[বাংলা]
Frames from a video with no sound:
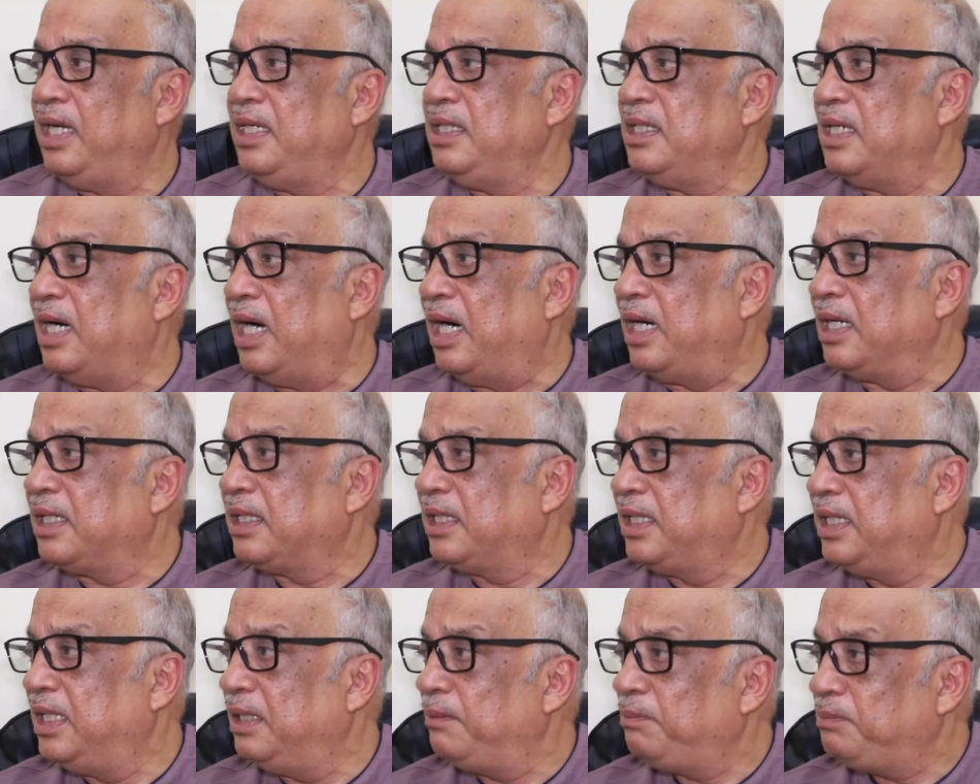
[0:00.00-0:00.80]
এই
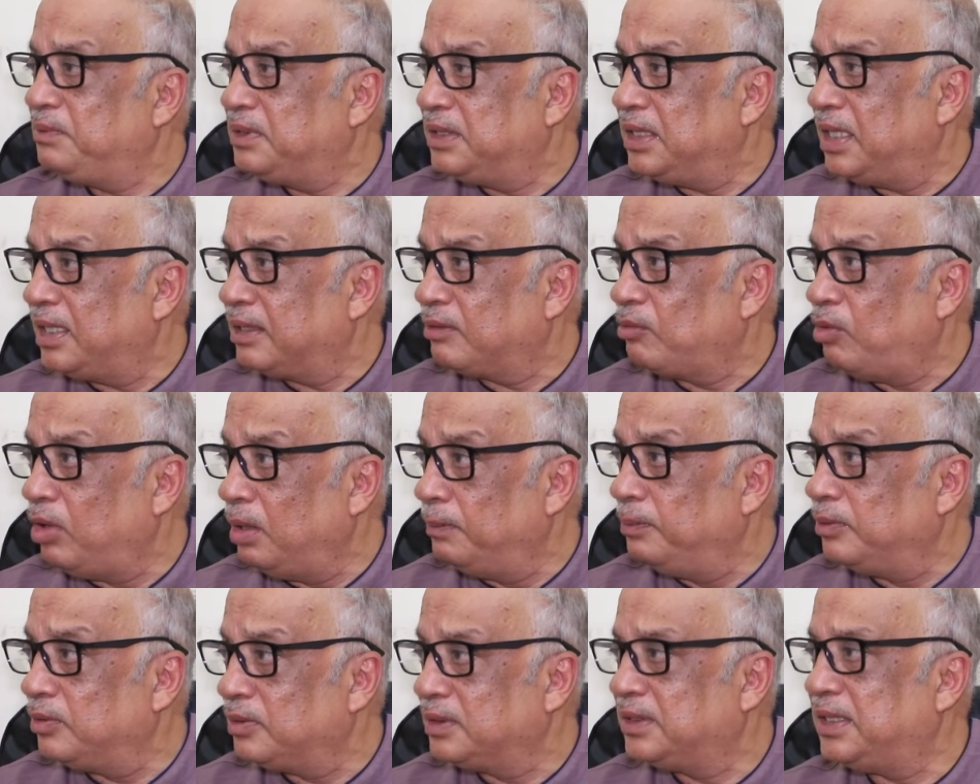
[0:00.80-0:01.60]
আক্ষেপটার
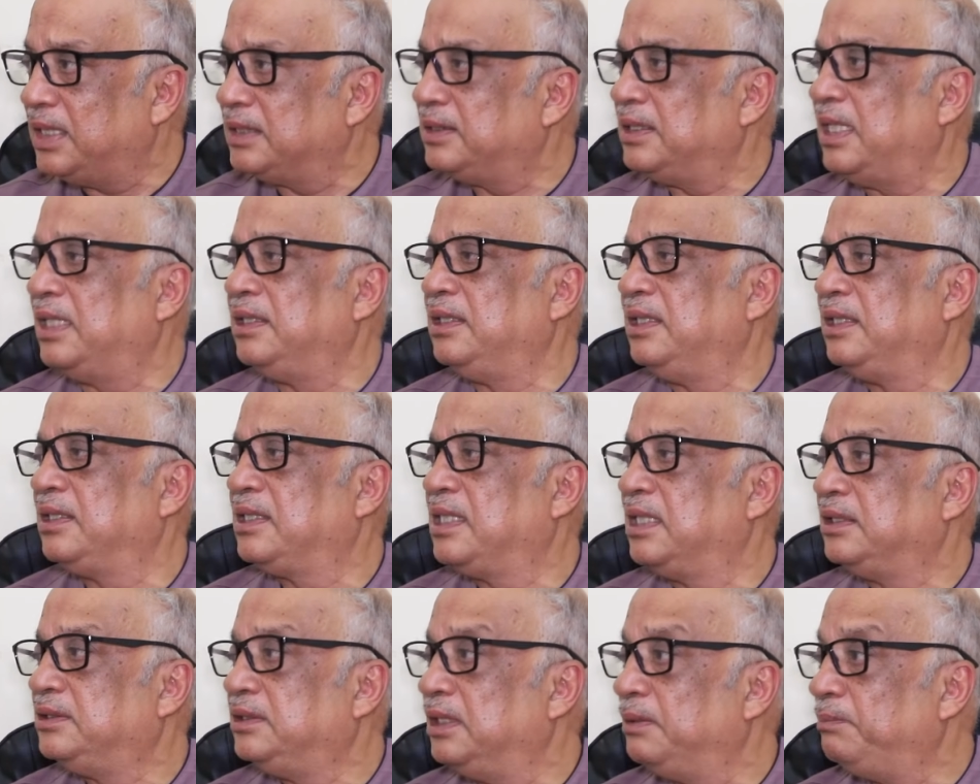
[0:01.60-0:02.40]
খবরটা
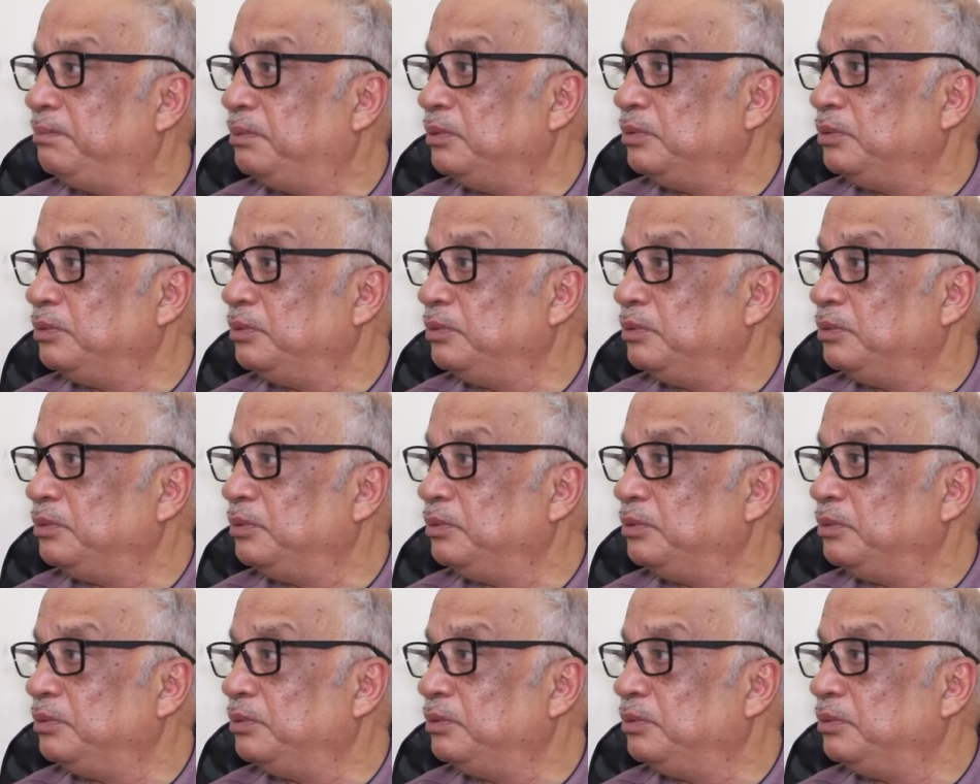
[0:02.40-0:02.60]
তাদের কাছে